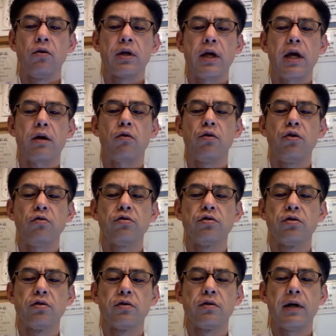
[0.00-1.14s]
結構よ
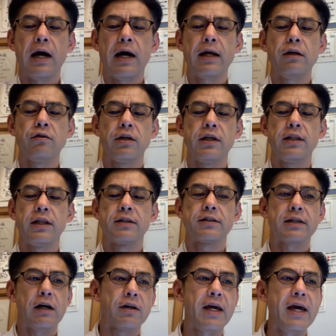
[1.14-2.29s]
くアレルギーで
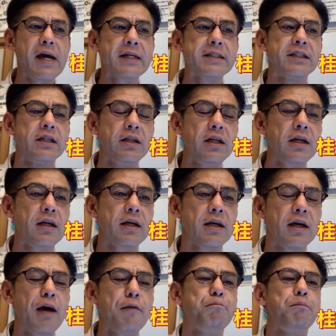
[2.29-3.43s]
使うケーシーに、
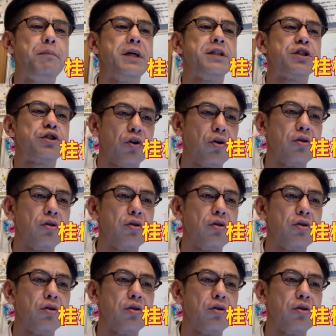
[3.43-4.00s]
エッピーいちと、